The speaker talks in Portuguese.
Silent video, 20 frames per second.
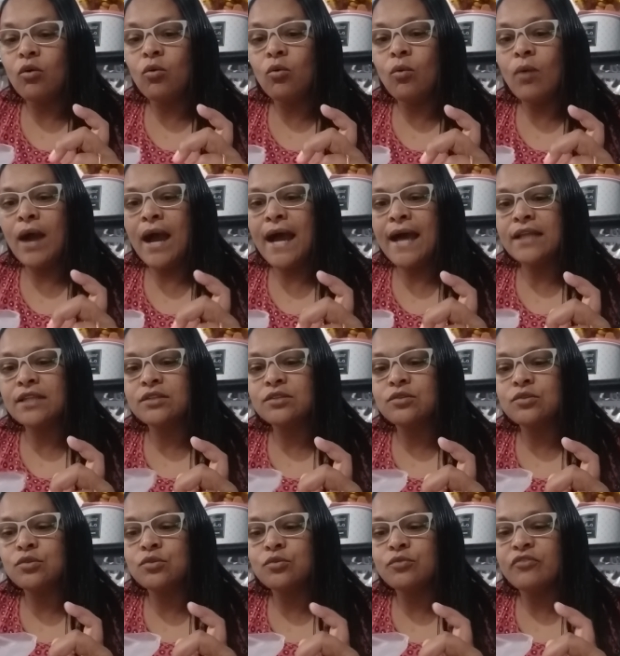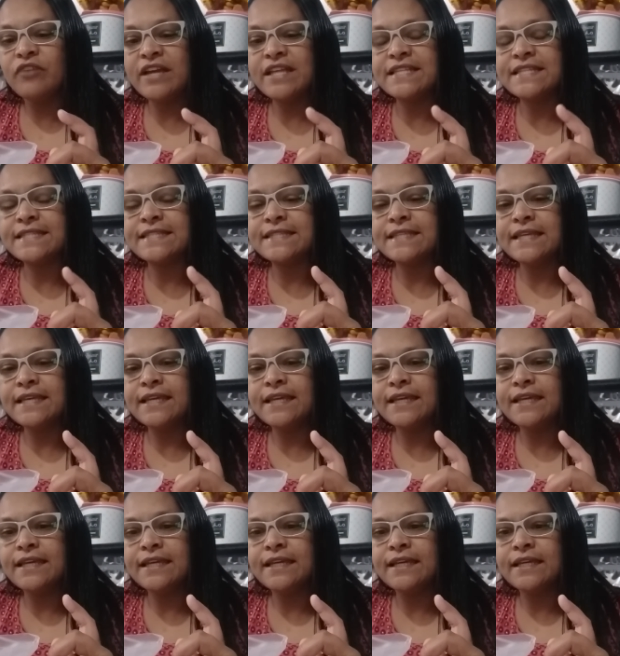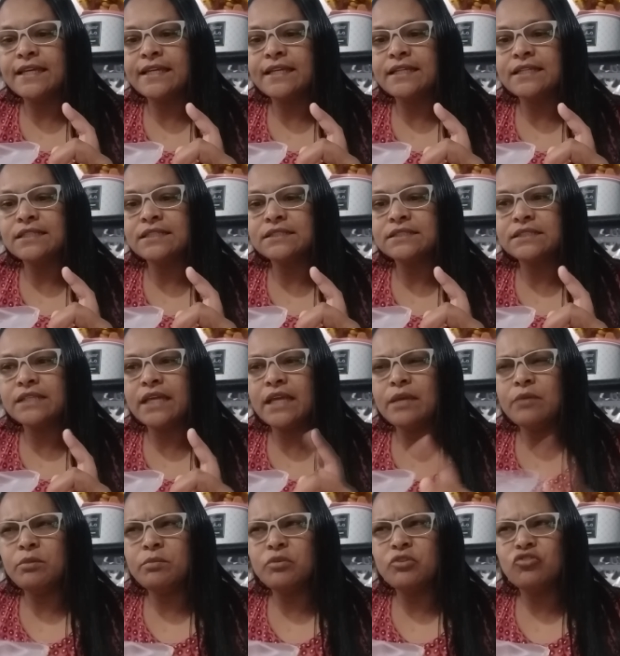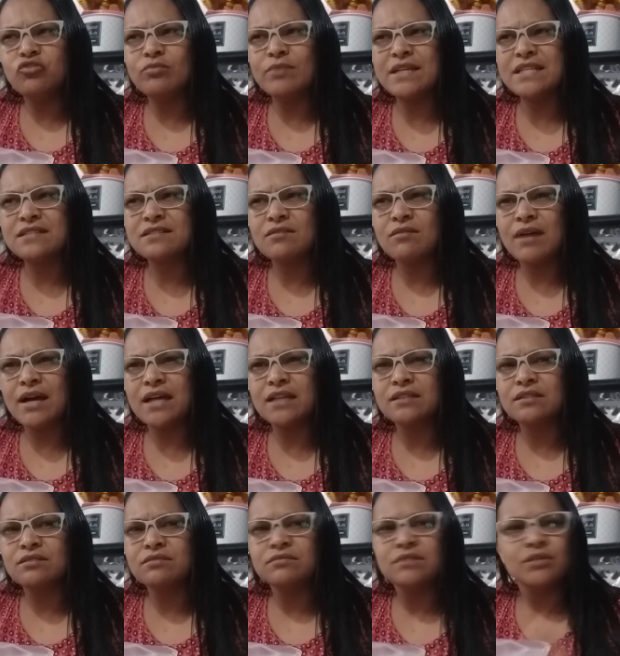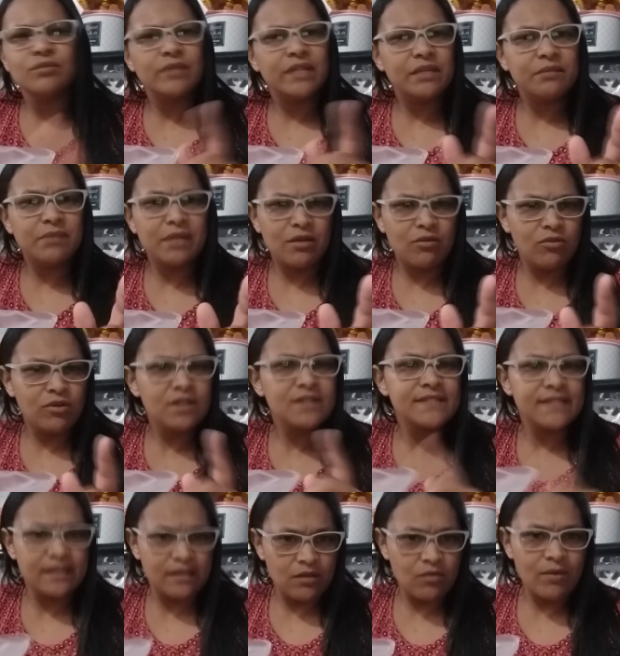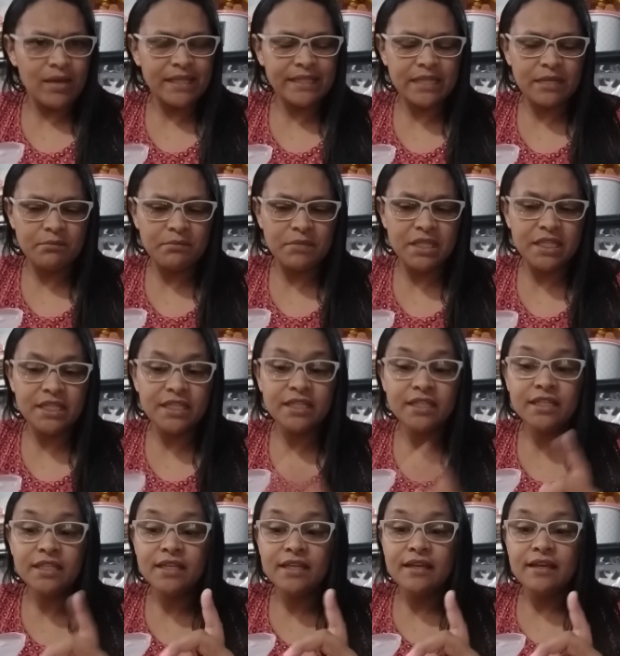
4 vai ser... Quem me pediu mais 4? Não lembro agora. Eu sei que 4 é minha.